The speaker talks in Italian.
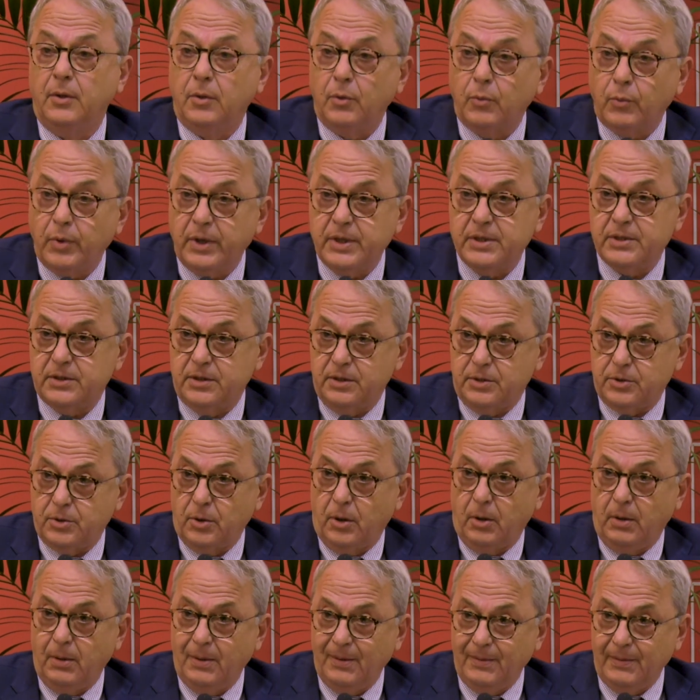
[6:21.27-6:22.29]
Questi
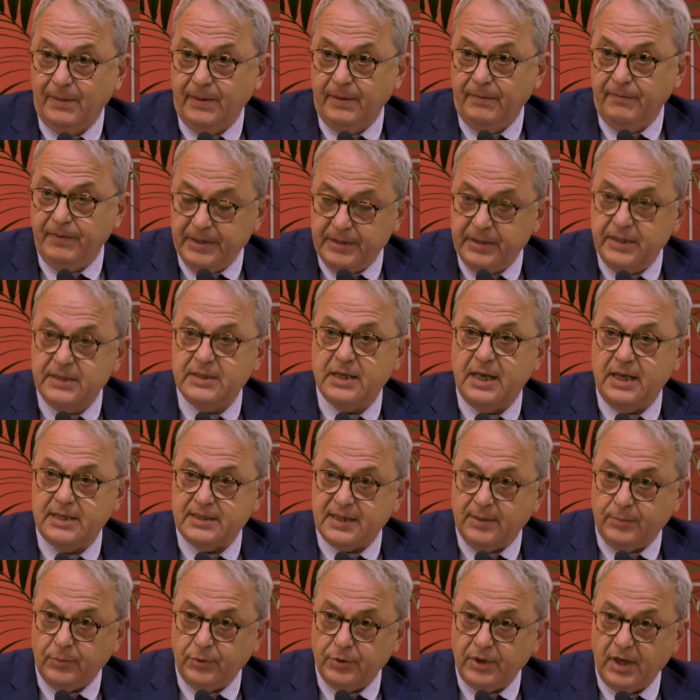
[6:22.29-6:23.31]
so, il 26
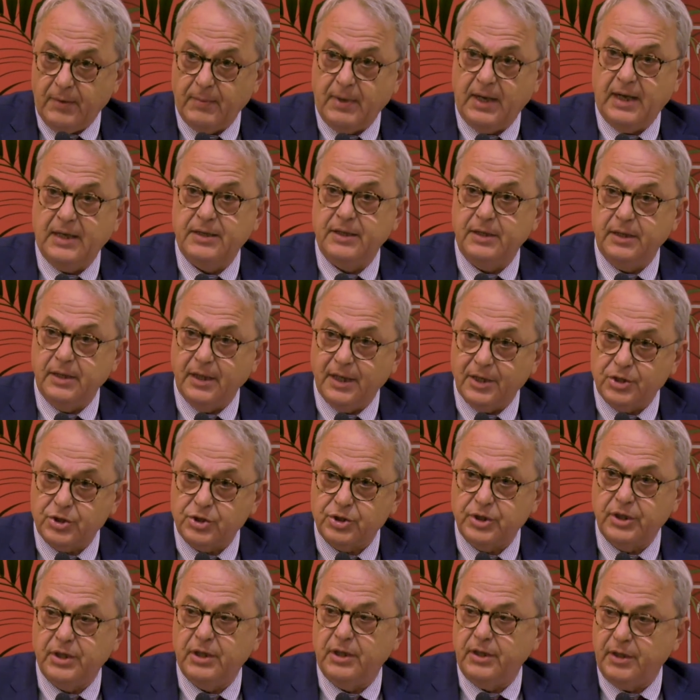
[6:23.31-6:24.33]
siamo chiamati a
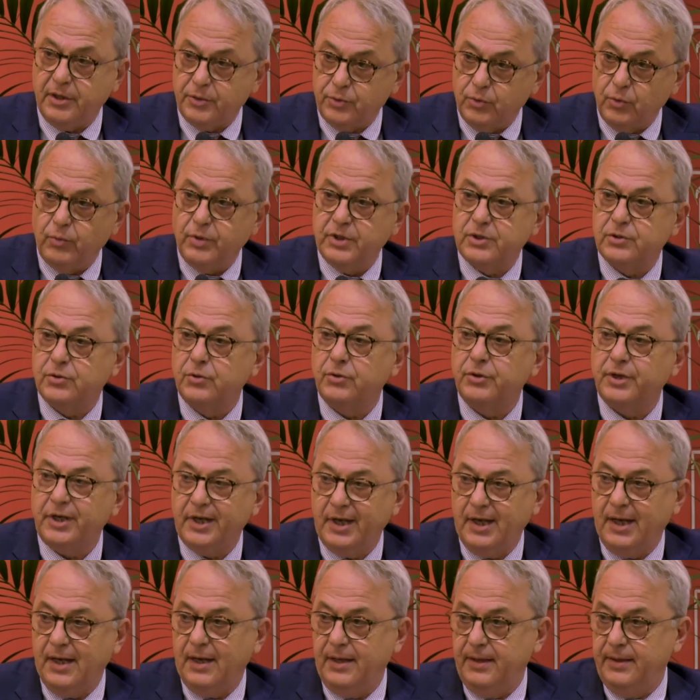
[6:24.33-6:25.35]
scegliere su questo
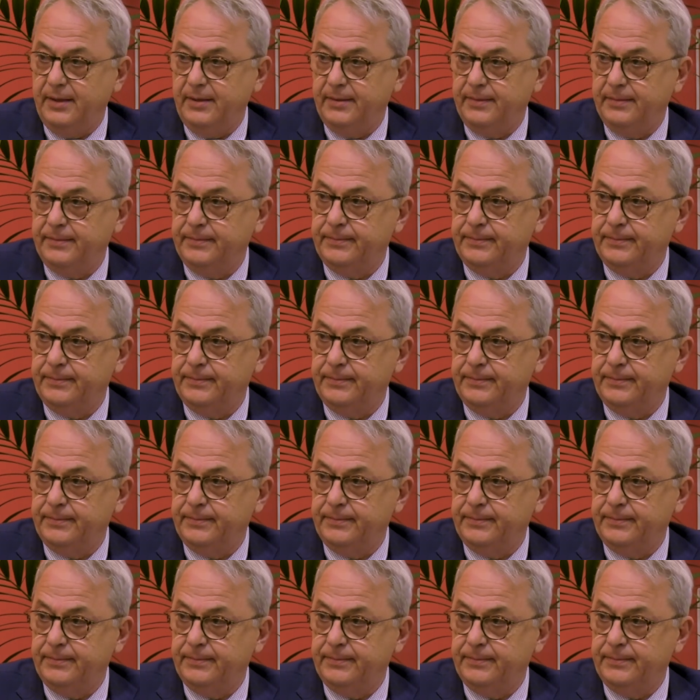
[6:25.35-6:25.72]
crinale.